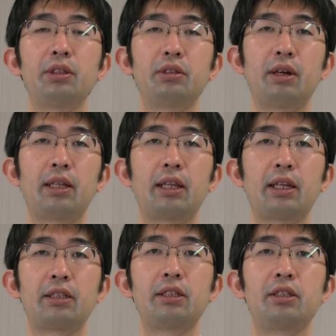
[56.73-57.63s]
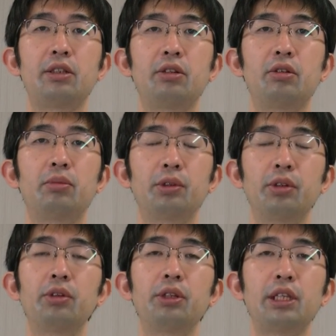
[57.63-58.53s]
実は新しい治療法も
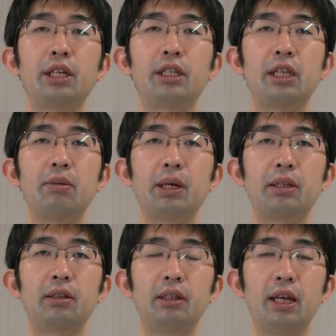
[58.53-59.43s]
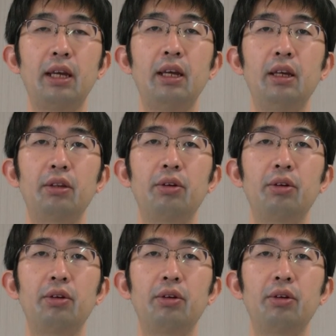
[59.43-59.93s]
どんどん出てきていますんで、